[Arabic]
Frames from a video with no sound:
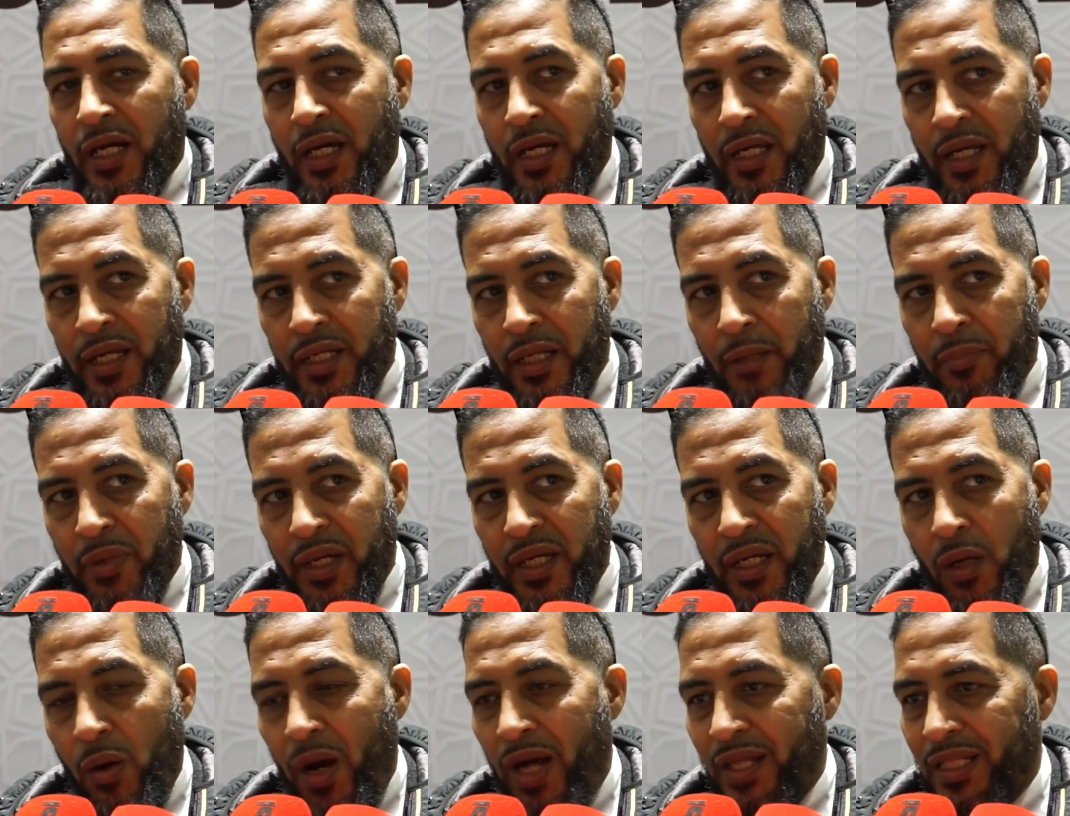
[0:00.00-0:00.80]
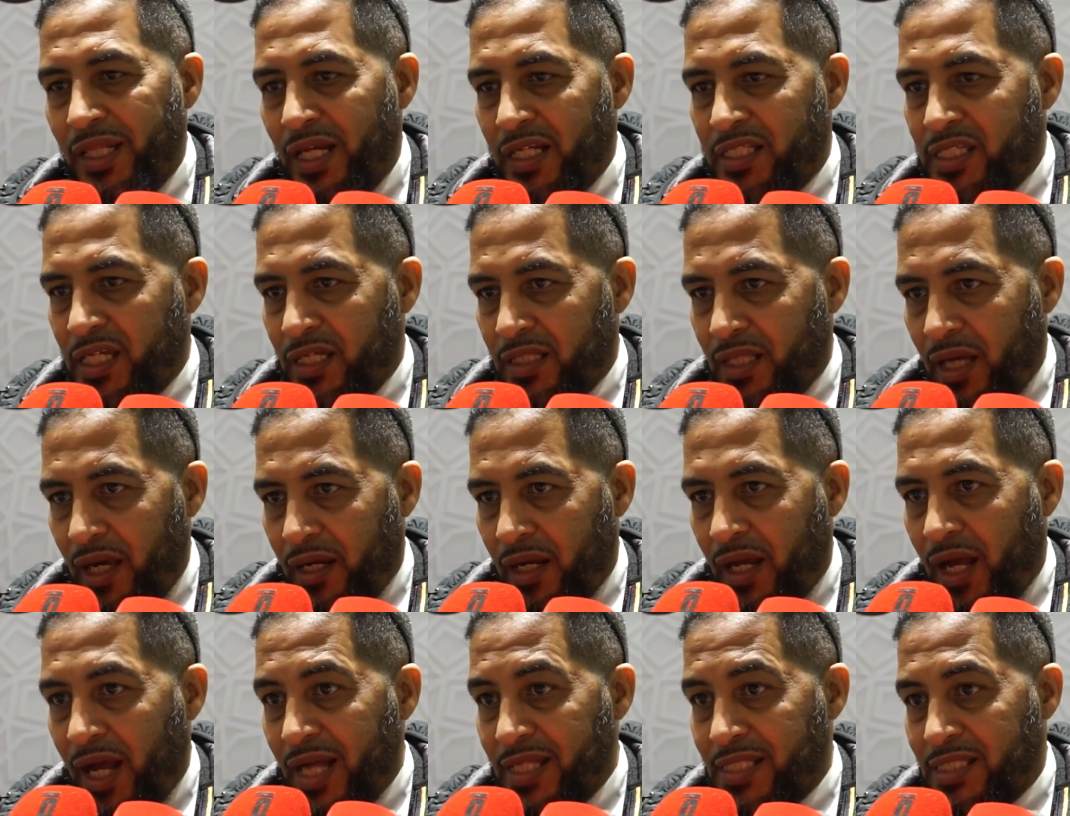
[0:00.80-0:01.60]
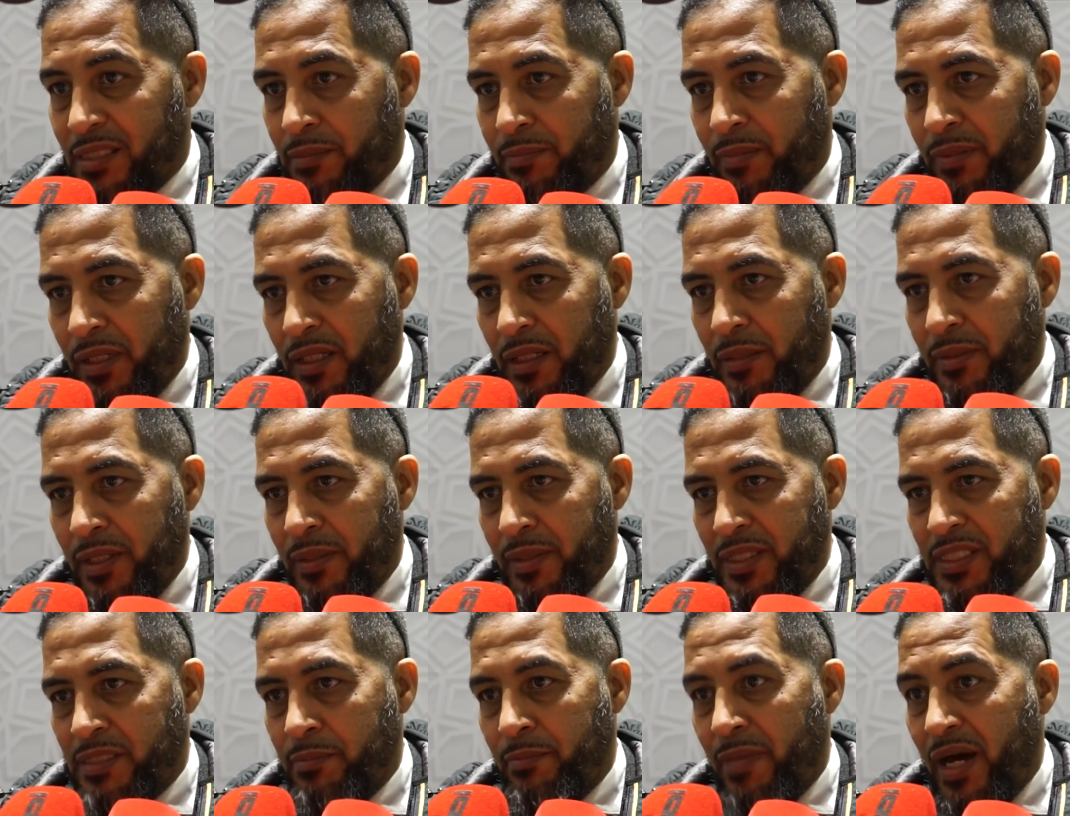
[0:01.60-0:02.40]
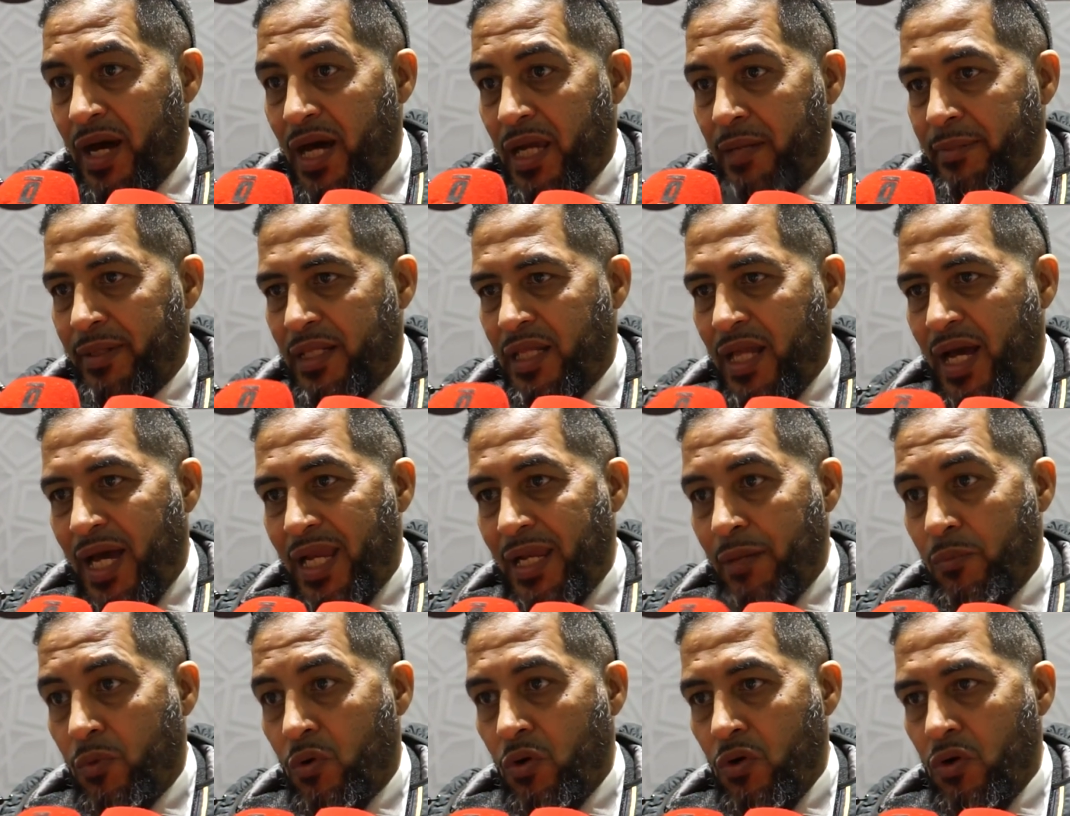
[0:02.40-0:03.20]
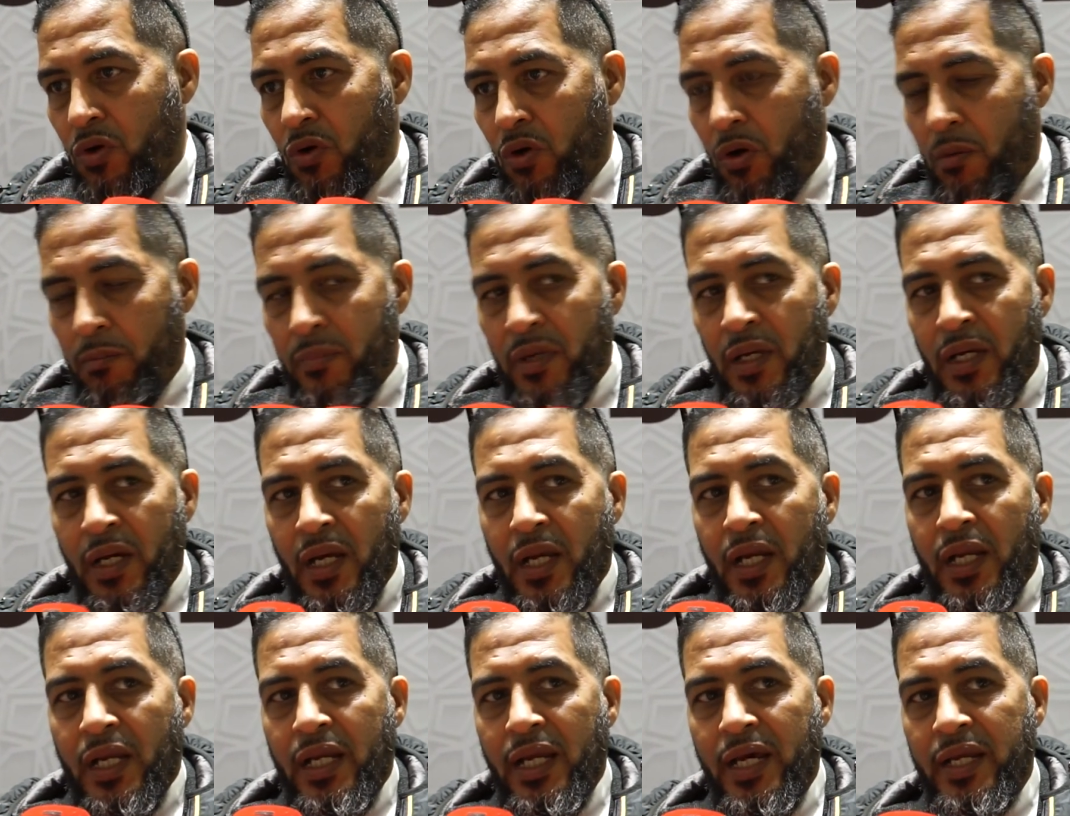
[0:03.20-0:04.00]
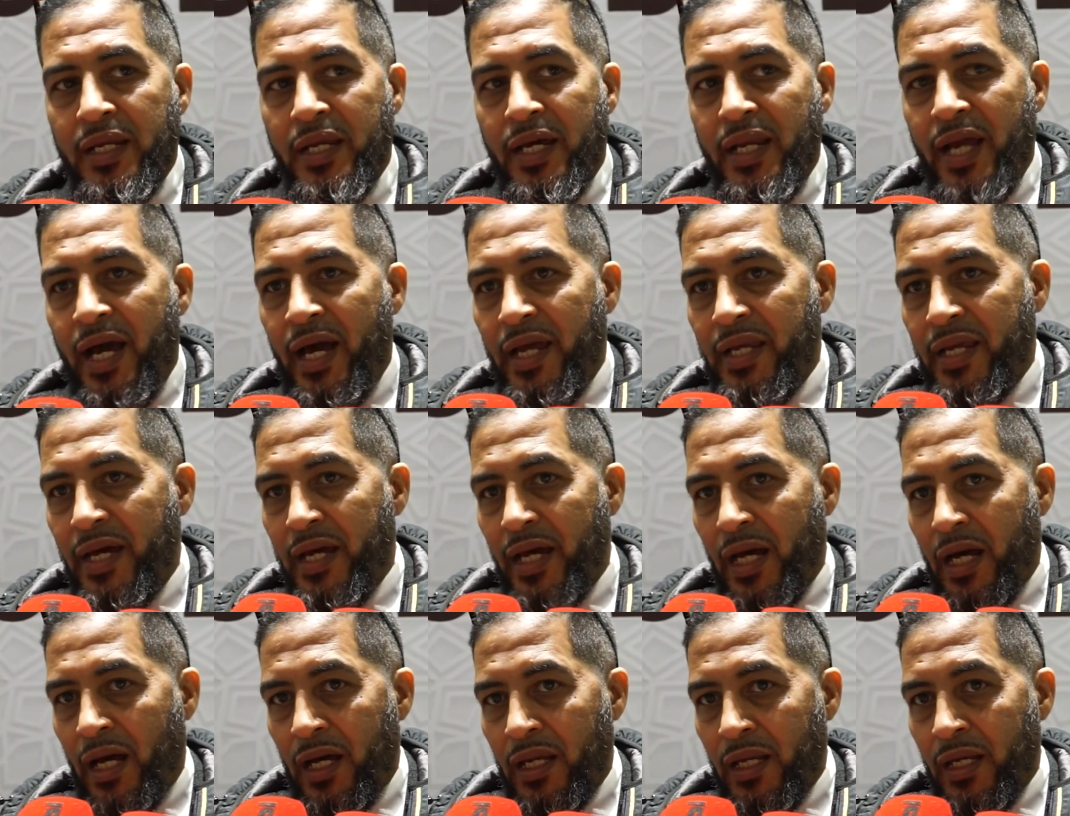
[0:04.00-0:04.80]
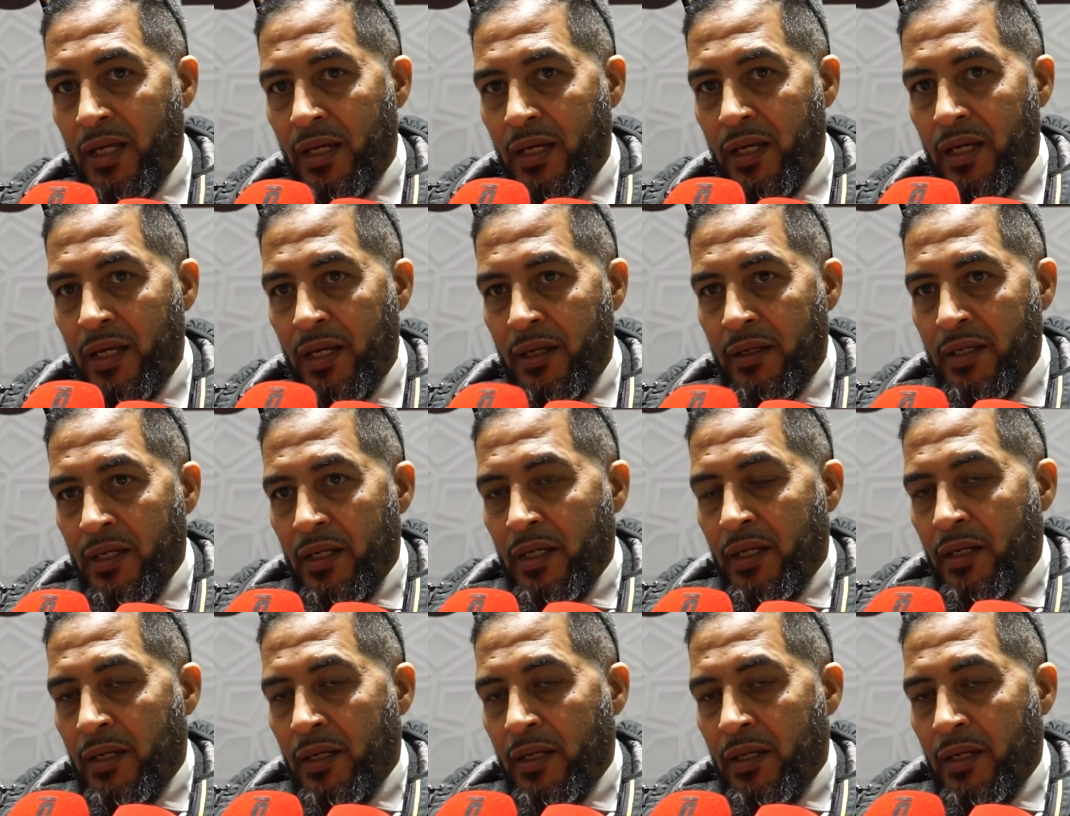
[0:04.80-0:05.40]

كان احنا بغينا واحد الاعتذار خاص باسم مغاربه العالم كلهم لاننا حنايا آه،